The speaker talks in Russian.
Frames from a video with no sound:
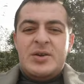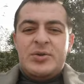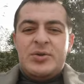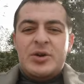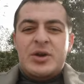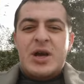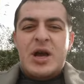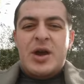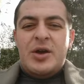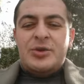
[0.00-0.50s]

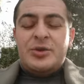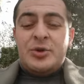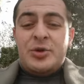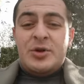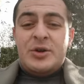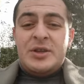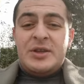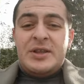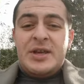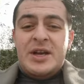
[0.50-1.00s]
ругают
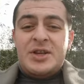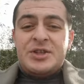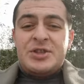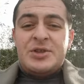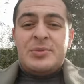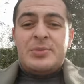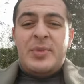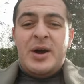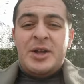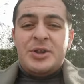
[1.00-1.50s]

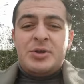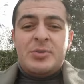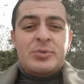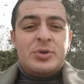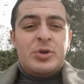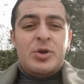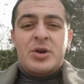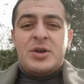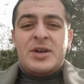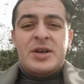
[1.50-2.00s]
трехэтажным
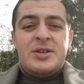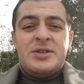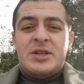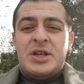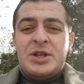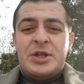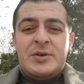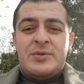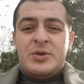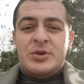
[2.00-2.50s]
матом только
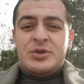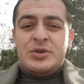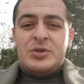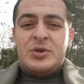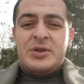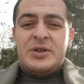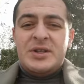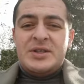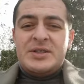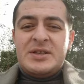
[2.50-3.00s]
из-за того,
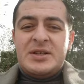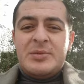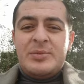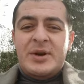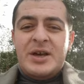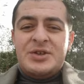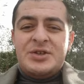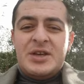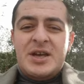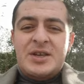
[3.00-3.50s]
что он
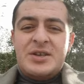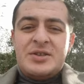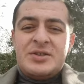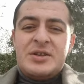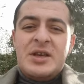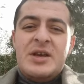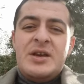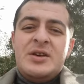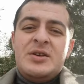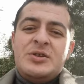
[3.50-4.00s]
азербайджанец.